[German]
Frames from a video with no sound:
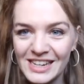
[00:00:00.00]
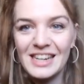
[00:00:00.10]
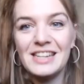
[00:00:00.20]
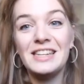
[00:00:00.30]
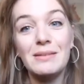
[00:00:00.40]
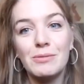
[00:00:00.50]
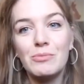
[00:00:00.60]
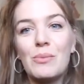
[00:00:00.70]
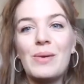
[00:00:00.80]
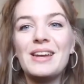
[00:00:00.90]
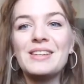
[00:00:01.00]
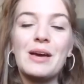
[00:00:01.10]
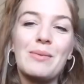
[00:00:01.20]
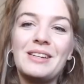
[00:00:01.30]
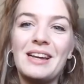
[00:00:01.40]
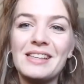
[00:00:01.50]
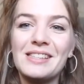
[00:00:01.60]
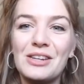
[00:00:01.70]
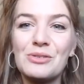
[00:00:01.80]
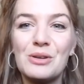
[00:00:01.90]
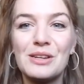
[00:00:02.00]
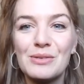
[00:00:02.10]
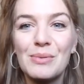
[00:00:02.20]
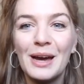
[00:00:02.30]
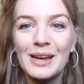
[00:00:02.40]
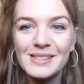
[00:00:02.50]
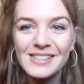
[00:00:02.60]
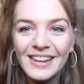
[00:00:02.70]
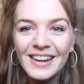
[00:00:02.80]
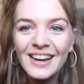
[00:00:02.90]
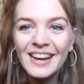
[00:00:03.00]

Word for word: ich muss unbedingt doch auch mal zur Ruhe kommen.